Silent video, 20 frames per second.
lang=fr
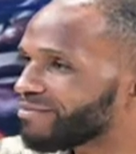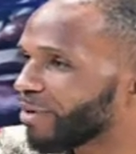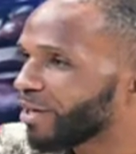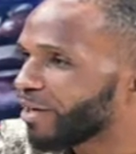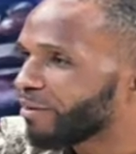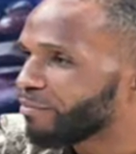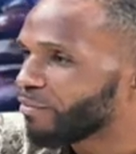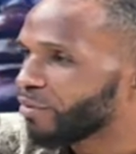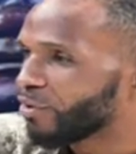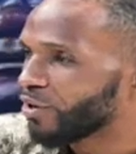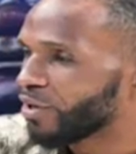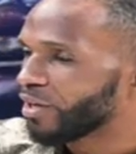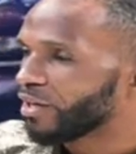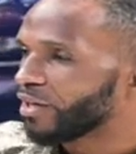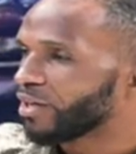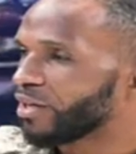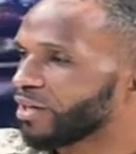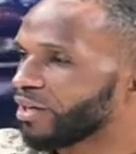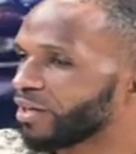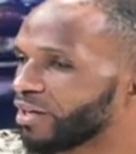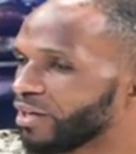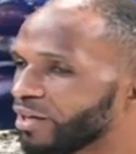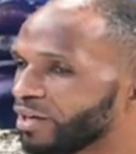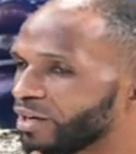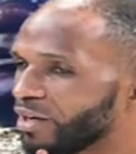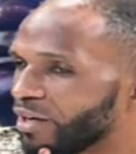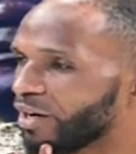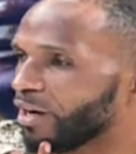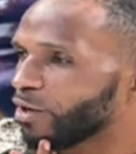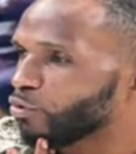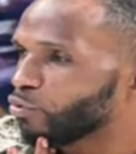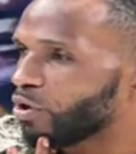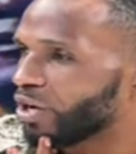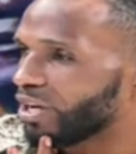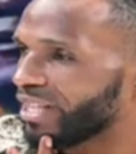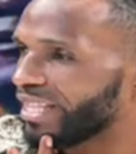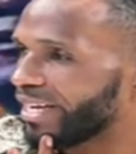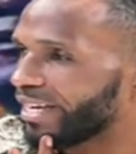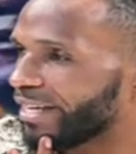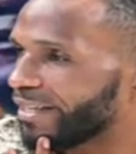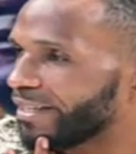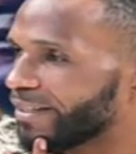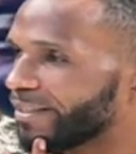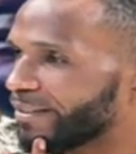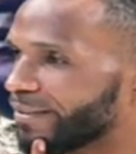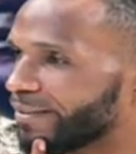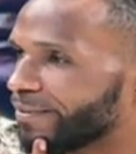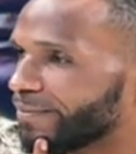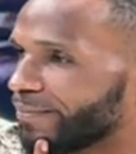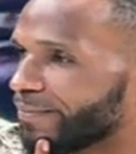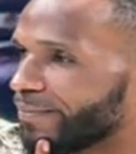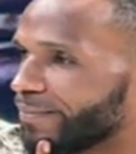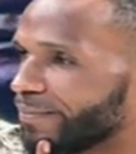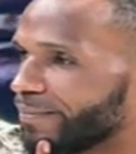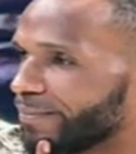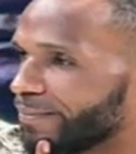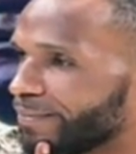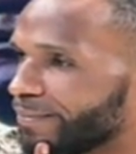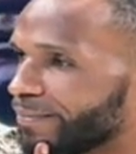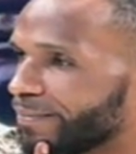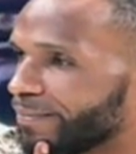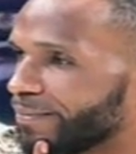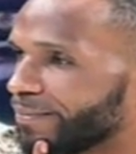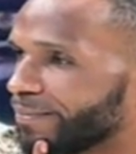même en Ouganda Ça devait être une